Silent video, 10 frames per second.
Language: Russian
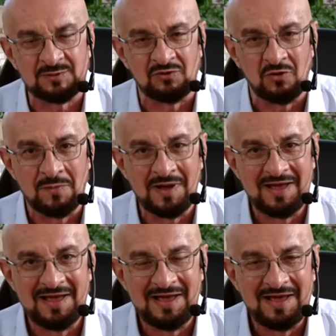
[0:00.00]
с пловом,
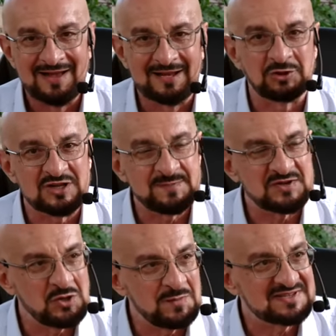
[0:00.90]
который
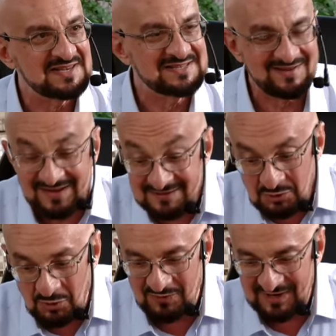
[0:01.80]
способен создавать
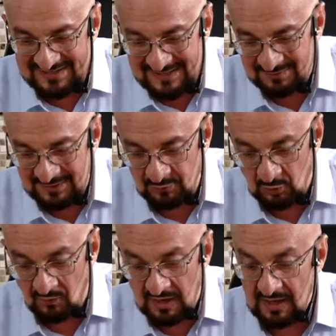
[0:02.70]
новые рецепты
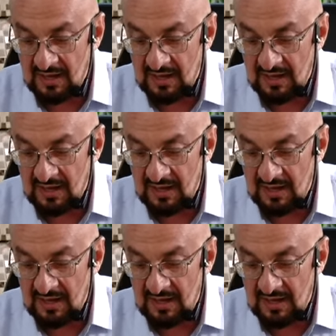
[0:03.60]
плова.